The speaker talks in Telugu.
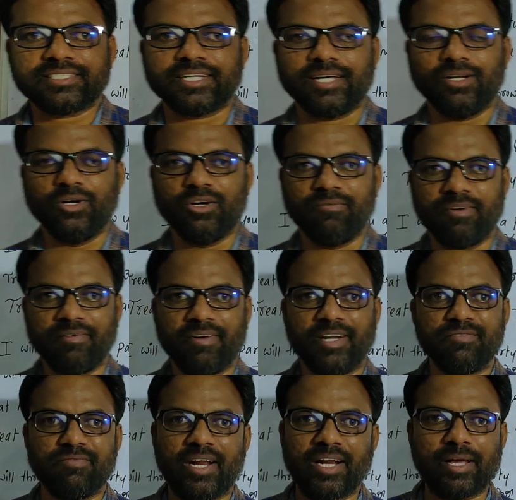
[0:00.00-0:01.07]
hello
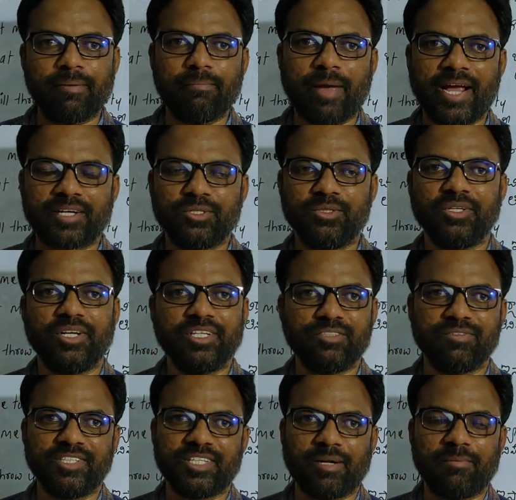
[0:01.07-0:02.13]
everyone వెల్కమ్ బ్యాక్ టు ఇంగ్లీష్
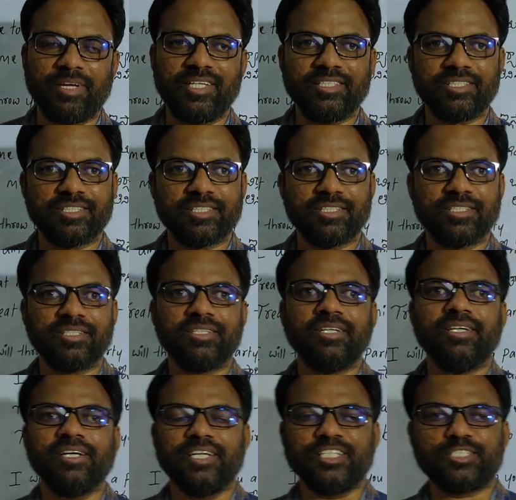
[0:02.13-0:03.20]
విత్ రమేష్
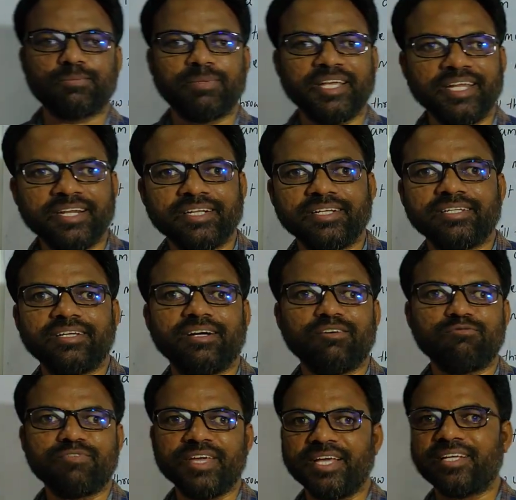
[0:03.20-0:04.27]
ఇట్స్ బీన్ అ
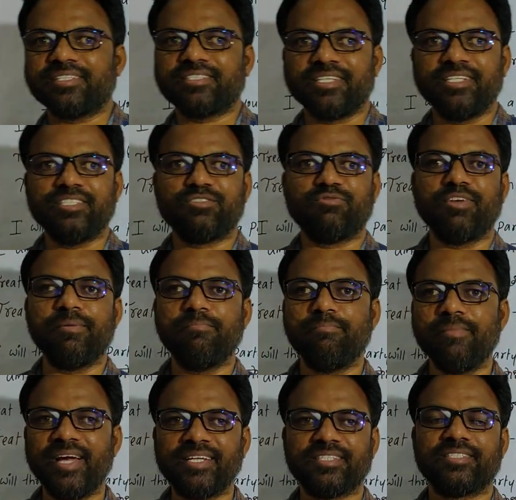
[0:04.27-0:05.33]
వీక్ since వీ
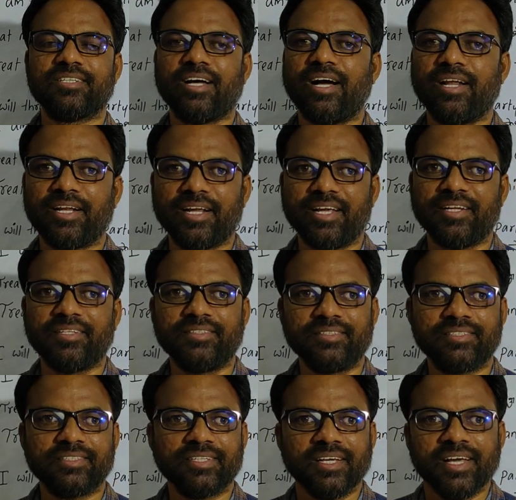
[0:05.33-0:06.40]
మెట్ ఆన్లైన్
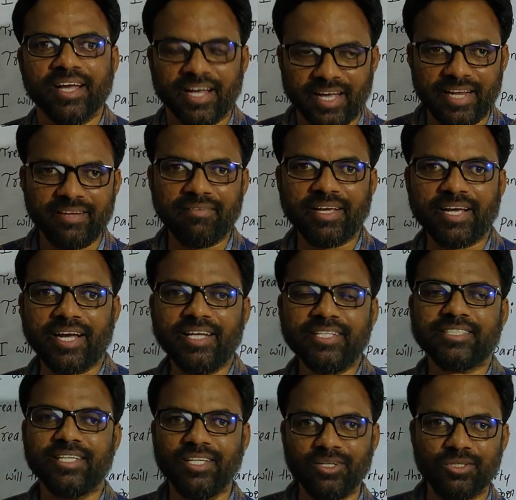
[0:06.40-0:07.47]
ఎనీవే
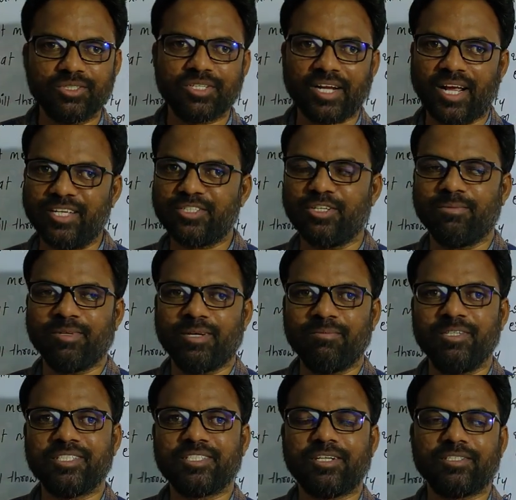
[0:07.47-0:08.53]
గైస్ ఈరోజు క్లాస్లో మనం
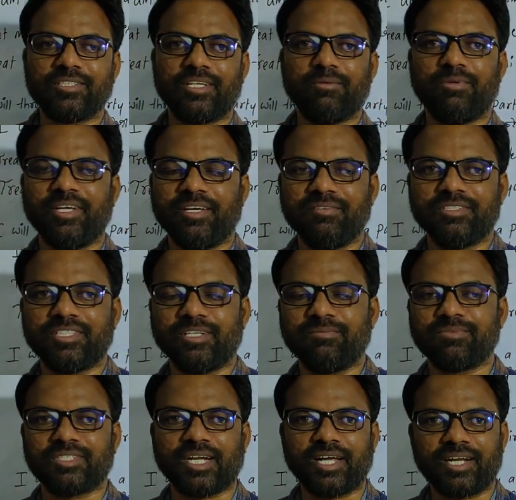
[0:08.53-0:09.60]
డిస్కస్ చేయబోయే విషయం
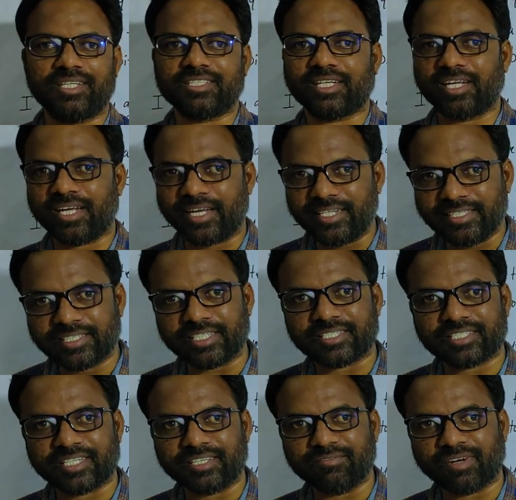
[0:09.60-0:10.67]
చాలా చాలా
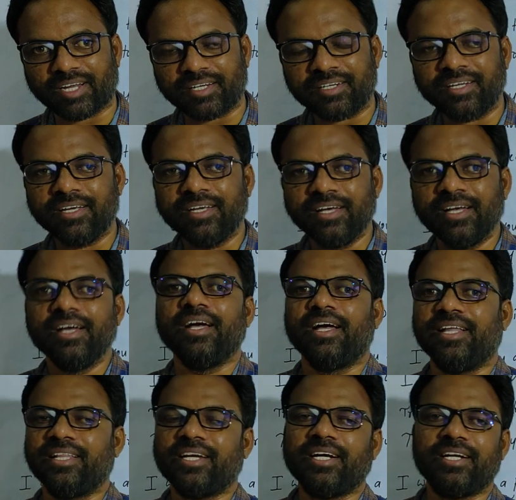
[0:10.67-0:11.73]
ఇంట్రెస్టింగ్ వన్
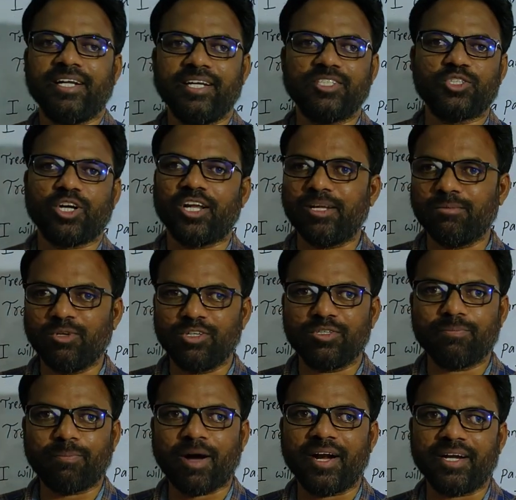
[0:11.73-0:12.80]
ఎందుకంటే చాల్ అబౌట్
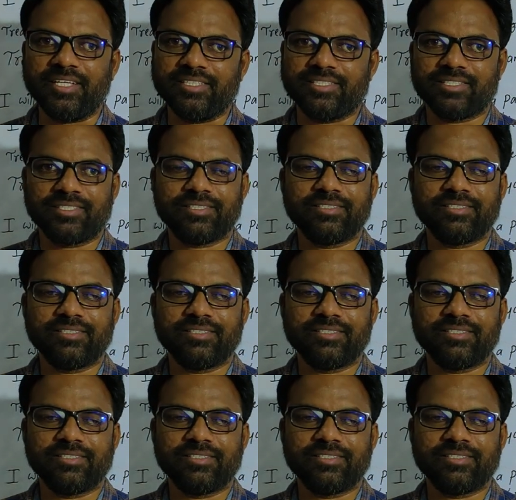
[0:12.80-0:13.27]
పార్టీస్